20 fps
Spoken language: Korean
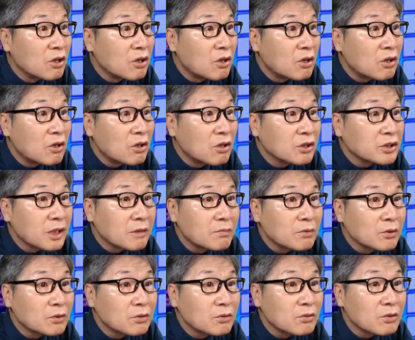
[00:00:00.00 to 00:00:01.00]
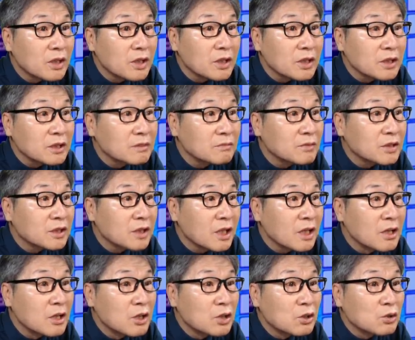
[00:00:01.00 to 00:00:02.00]
어, 자 보도록
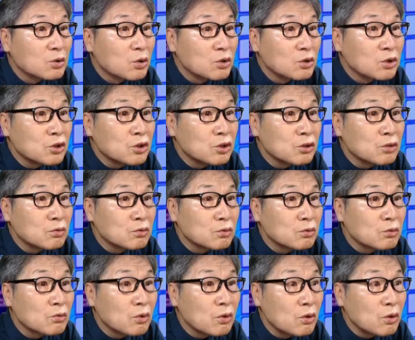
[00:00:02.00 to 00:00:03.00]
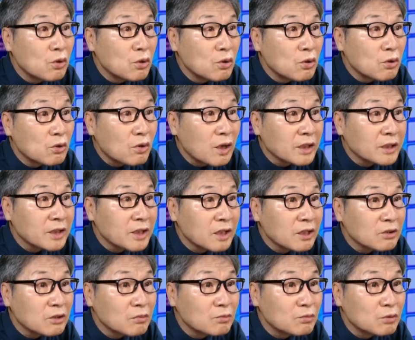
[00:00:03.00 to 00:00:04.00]
하겠습니다. 손진욱도
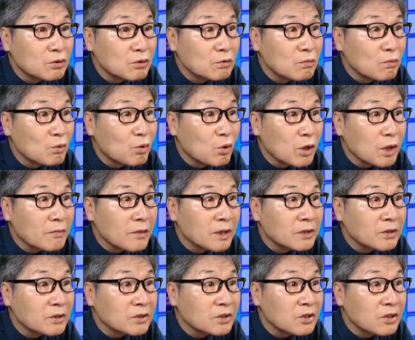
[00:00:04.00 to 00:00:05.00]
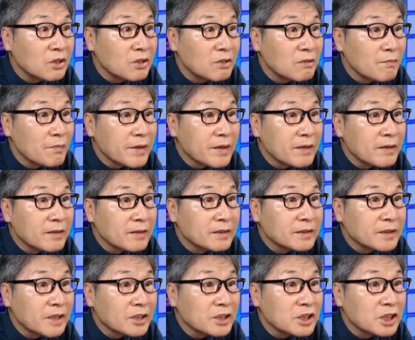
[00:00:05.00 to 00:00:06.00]
관객 점수를 좀 높게 받아서
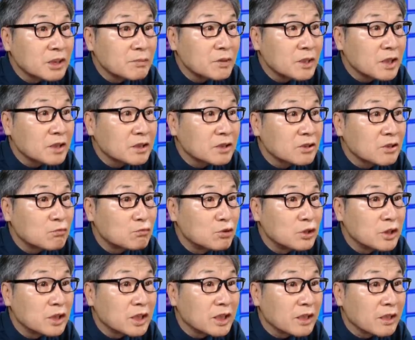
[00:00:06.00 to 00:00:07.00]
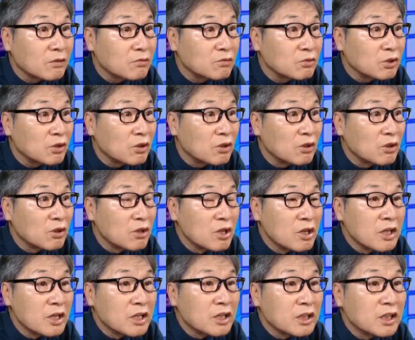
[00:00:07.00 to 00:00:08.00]
자, 12에서 9위가 됐고요.
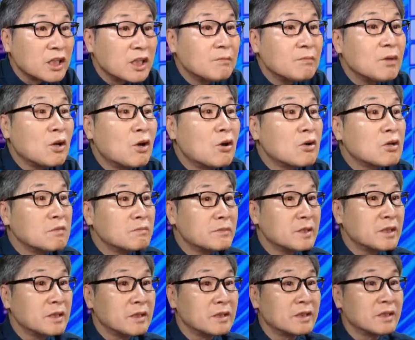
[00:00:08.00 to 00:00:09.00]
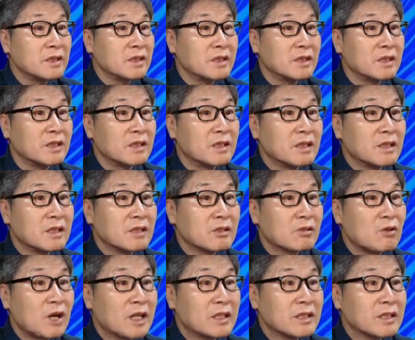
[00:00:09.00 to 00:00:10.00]
김영음이
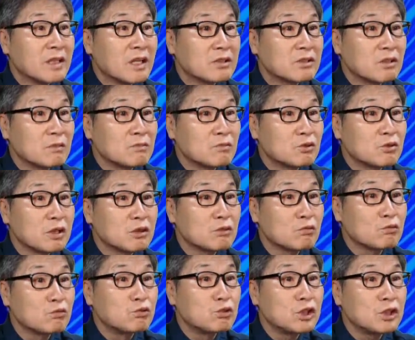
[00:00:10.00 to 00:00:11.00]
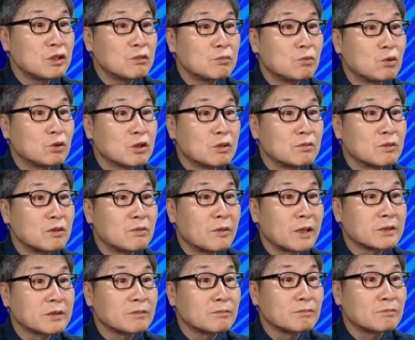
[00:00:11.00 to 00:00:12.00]
관객 점수에서 95점을
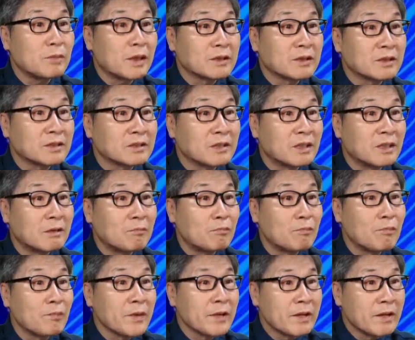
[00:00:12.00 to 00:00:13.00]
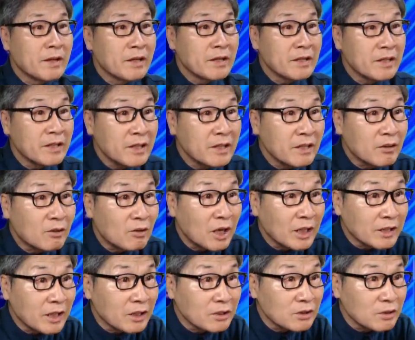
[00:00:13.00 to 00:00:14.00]
받, 받아서 이
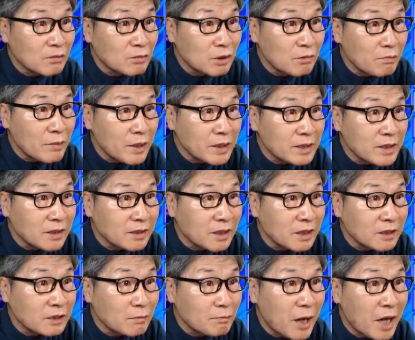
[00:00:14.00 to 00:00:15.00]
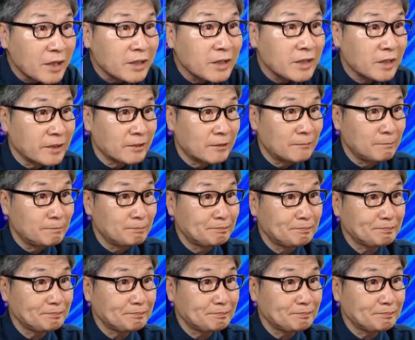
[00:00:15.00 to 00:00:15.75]
관객 점수를 뺀 상태에서 8위에서